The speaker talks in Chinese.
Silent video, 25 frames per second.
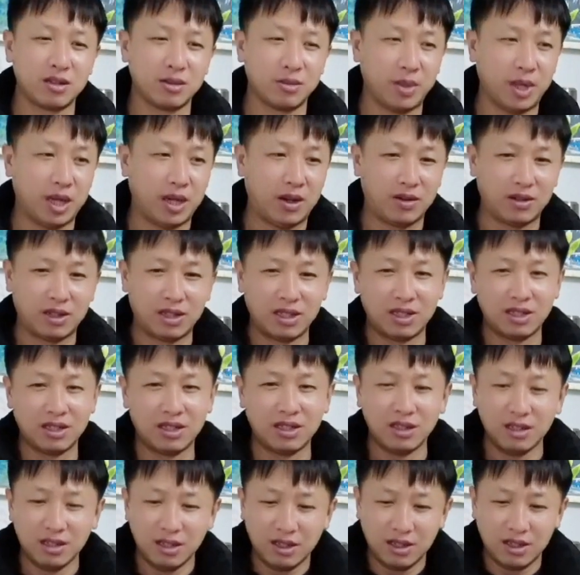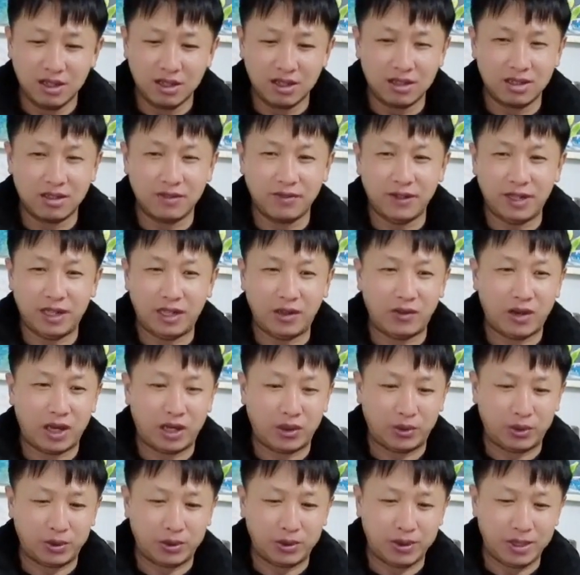吃饱了，吃饭的
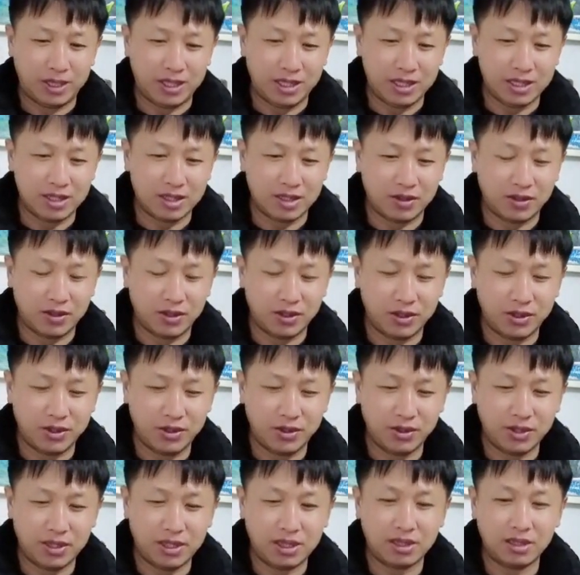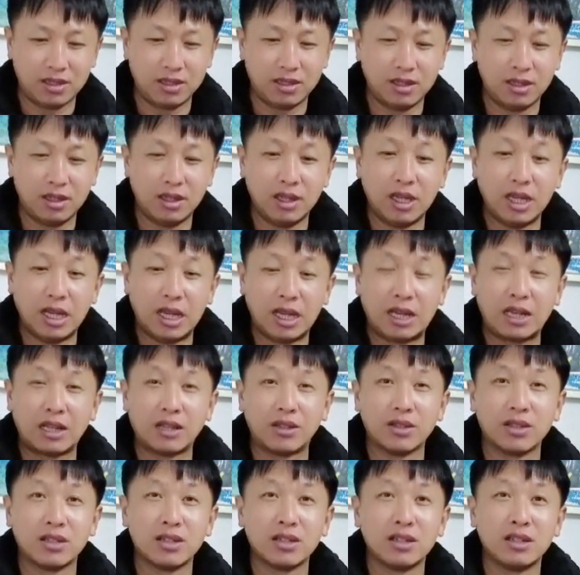碗我都已经收回去了。感
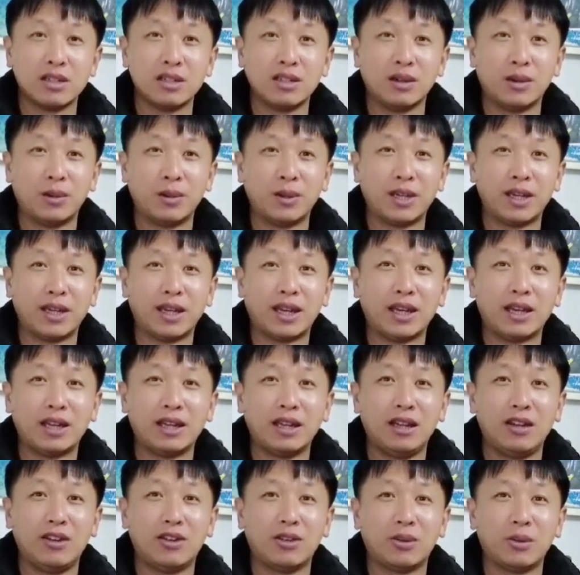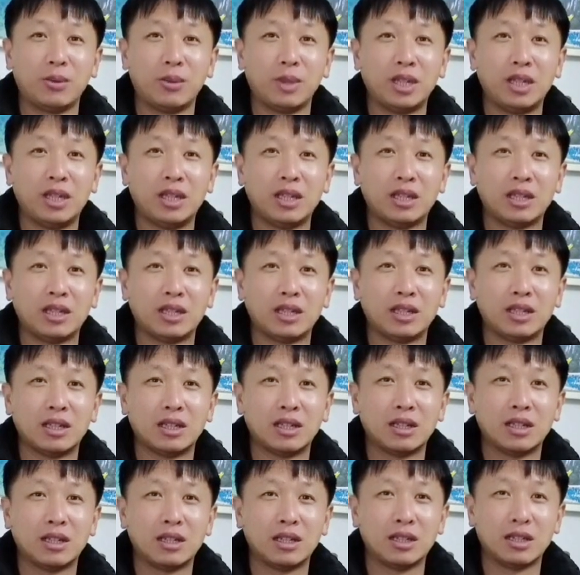觉这个油应该还可以留到明天。可
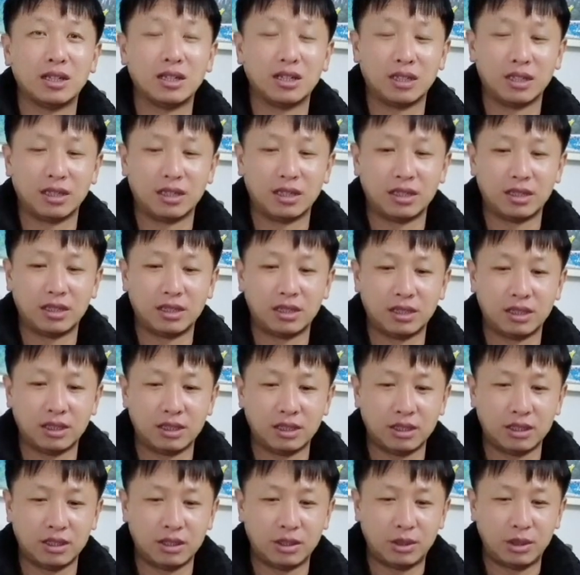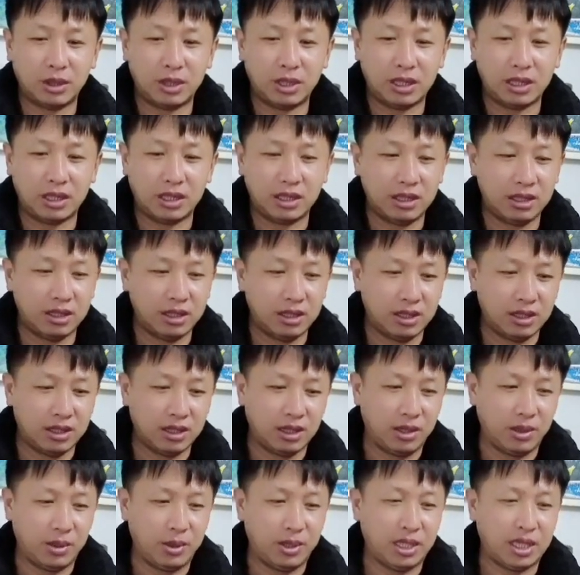以，你看都吃完喽。对呀，
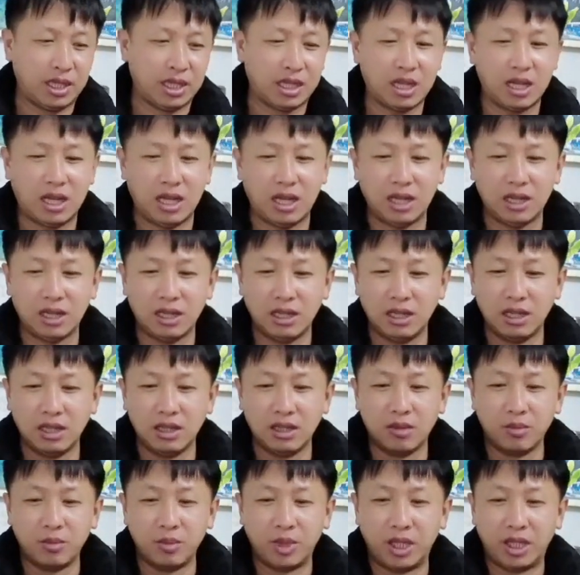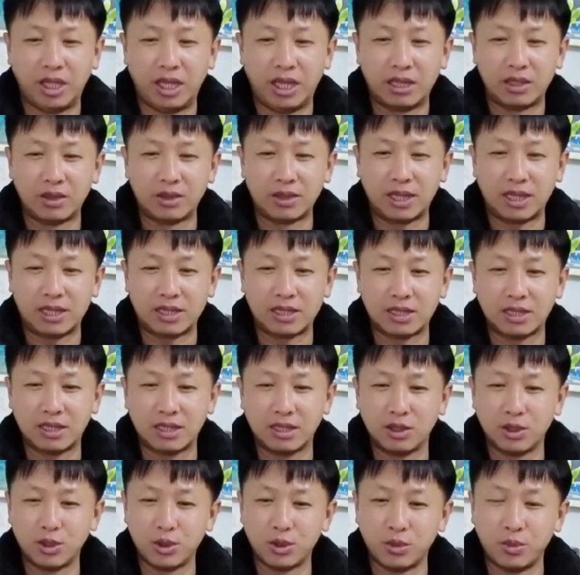还有一点汤，明天就拿这个
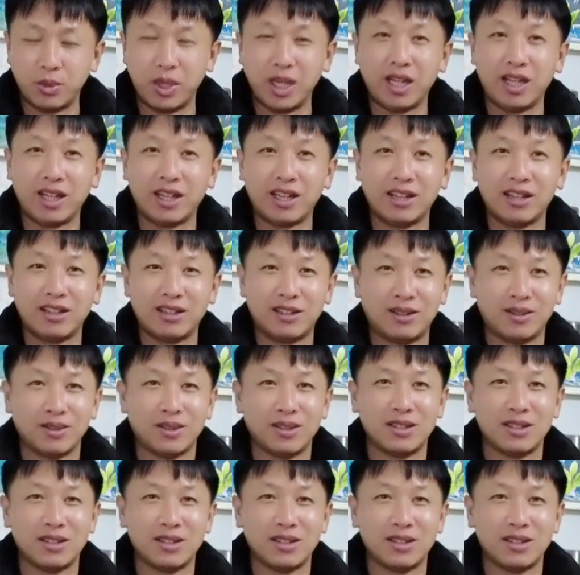来煮面，应该很好